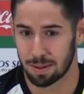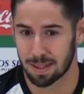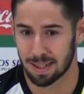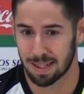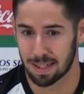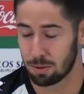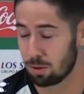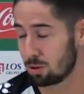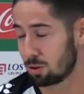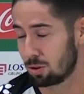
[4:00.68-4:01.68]
verdad que
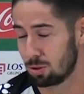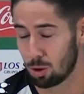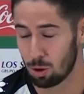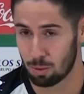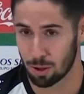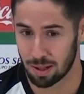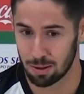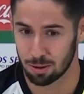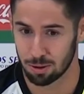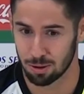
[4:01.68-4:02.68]
los, nos lo ponen
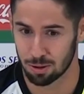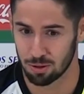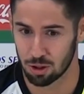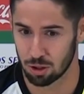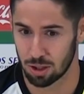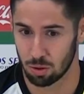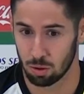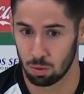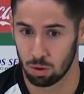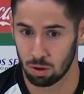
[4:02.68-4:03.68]
los, fisios a todo el
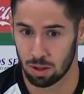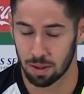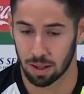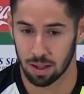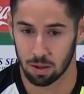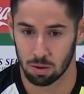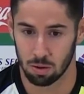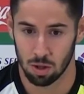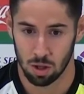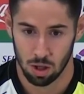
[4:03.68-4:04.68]
mundo. La verdad que yo,
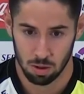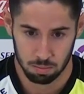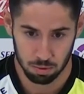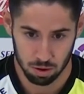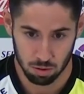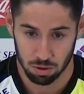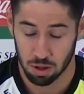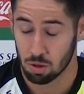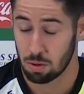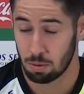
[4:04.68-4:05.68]
pues como te he
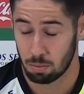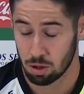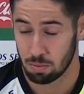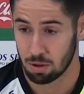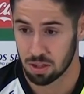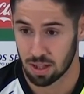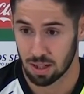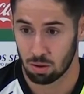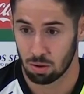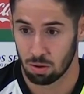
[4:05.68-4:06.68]
dicho, me propuse pues
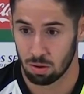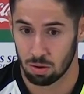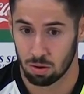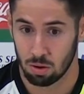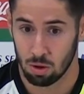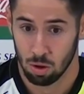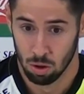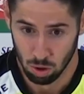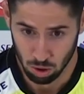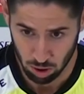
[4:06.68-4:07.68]
llegar con,
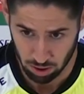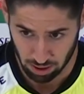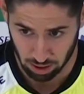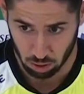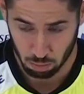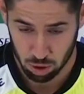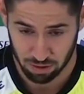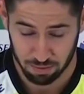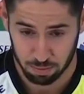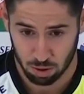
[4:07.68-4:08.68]
llegar con,
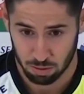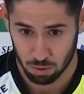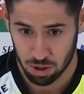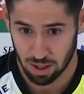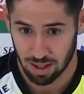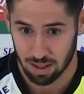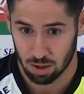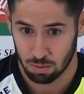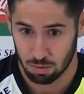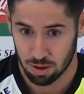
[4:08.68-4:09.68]
mucha, con muchas ganas,
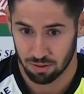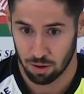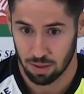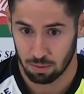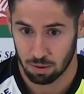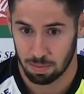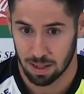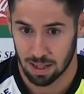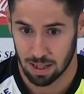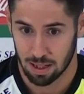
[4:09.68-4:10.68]
con mucha fuerza, pues
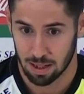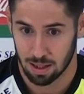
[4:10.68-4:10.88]
para,